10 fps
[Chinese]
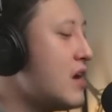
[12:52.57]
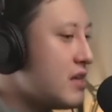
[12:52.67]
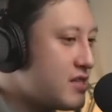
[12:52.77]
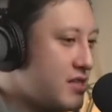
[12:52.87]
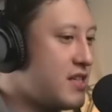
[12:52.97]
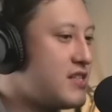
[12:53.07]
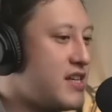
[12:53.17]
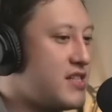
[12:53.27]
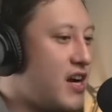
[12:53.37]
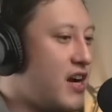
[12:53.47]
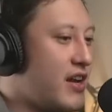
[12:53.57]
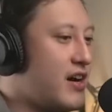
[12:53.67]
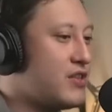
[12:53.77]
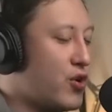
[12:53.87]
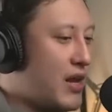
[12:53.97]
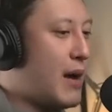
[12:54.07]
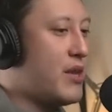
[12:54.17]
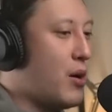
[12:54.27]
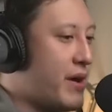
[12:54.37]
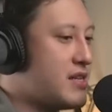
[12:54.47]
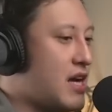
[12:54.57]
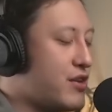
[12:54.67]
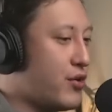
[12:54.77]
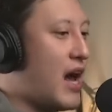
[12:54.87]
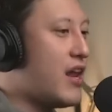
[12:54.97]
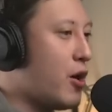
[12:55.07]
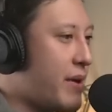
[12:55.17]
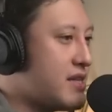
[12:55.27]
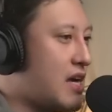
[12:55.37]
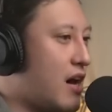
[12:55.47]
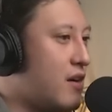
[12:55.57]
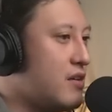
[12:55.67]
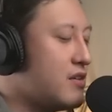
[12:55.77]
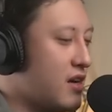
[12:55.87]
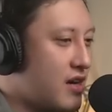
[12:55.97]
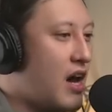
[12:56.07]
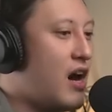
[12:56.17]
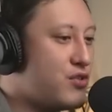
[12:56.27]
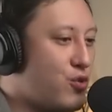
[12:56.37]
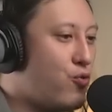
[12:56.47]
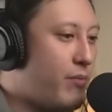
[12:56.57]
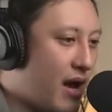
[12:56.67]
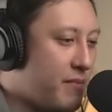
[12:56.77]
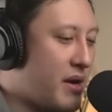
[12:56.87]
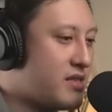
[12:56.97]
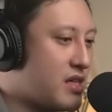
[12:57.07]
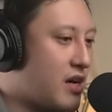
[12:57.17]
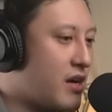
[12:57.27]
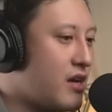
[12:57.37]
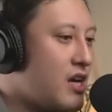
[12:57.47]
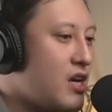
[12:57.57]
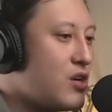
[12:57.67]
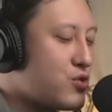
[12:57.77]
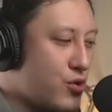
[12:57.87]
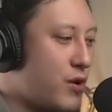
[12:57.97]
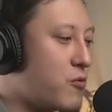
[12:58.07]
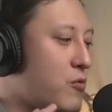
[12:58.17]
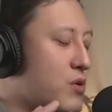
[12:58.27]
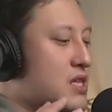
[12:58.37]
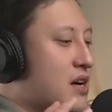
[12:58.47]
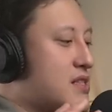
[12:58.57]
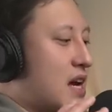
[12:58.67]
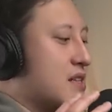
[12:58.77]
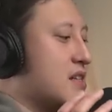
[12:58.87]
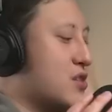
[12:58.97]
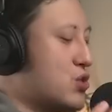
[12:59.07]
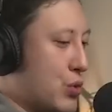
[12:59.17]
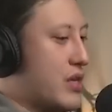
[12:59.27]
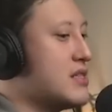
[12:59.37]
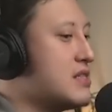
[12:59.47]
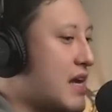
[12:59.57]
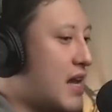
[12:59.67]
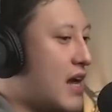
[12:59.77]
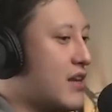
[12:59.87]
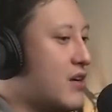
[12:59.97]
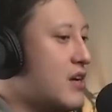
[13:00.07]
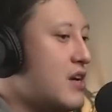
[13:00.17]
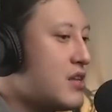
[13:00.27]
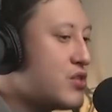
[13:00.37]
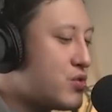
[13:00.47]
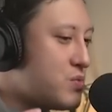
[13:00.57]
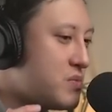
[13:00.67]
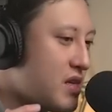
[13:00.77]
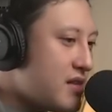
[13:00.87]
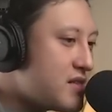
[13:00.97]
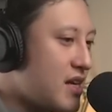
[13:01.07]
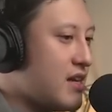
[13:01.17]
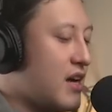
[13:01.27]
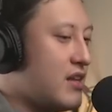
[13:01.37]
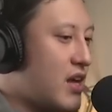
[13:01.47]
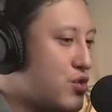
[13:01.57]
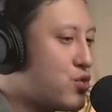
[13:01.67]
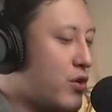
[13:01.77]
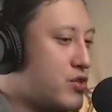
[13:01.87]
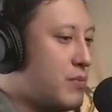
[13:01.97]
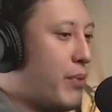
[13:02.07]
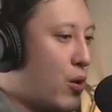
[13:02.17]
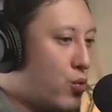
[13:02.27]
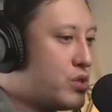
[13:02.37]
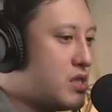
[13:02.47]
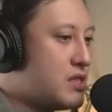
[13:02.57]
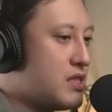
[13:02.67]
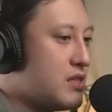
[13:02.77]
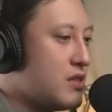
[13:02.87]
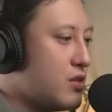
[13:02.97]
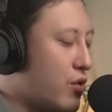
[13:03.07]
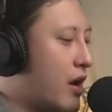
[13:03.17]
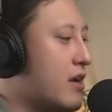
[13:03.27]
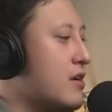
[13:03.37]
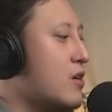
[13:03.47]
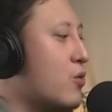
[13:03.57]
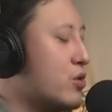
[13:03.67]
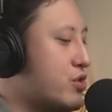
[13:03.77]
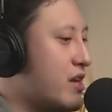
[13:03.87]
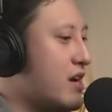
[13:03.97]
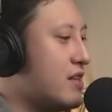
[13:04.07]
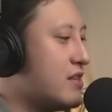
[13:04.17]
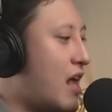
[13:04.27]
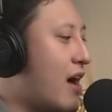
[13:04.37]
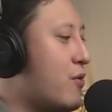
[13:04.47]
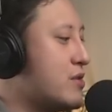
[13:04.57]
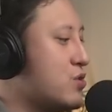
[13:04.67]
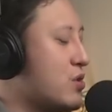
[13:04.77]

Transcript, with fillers: 至今这些人呢都拿不到赔偿，有拿到赔偿也可能好像就五百美金而已。所以我想要讲的这个重点是在哪里？啊？就真正的能做就是保护自己。对我觉得大家会去